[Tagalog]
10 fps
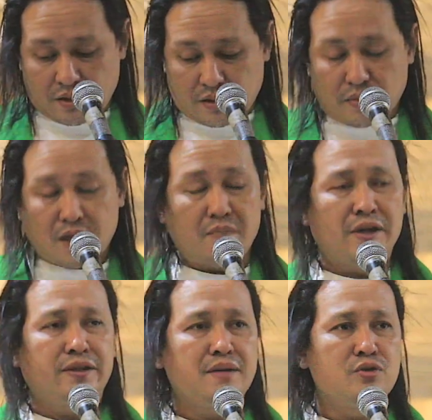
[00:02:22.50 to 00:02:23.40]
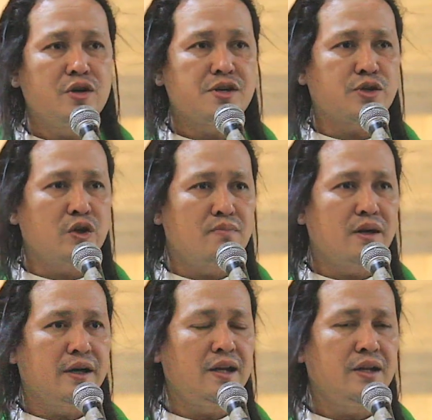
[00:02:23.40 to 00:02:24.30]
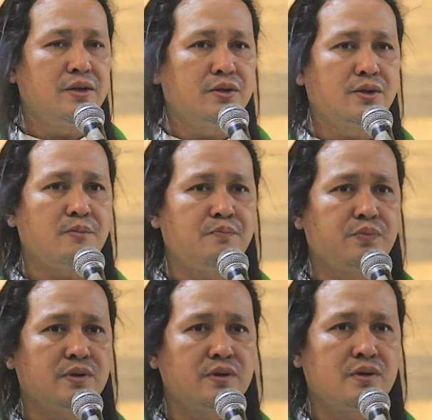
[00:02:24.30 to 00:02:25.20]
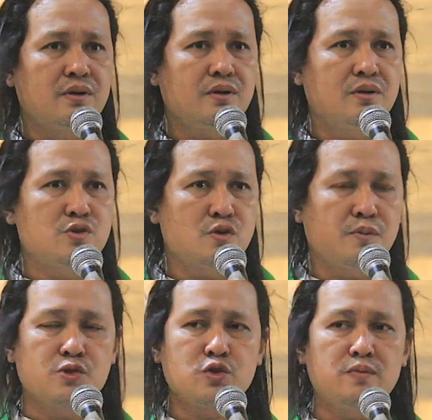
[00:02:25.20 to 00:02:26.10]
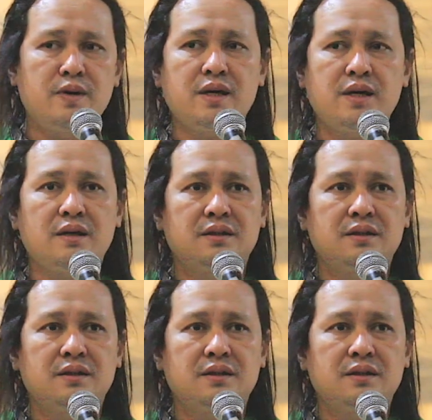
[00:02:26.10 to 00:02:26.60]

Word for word: makabantay mo sa atong ebanghelyo supposed to be